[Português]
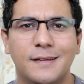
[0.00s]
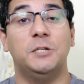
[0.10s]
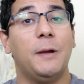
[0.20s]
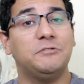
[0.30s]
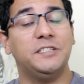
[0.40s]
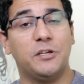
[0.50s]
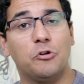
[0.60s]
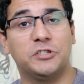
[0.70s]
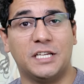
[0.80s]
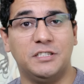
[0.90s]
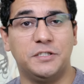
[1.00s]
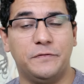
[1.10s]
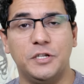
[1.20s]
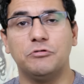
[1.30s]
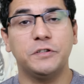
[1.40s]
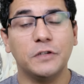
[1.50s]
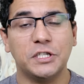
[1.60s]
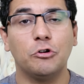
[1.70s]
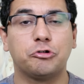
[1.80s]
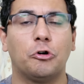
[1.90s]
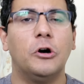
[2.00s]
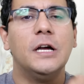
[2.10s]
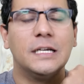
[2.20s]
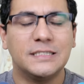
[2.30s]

Espero que vocês tenham gostado desse vídeo. Se você gostou,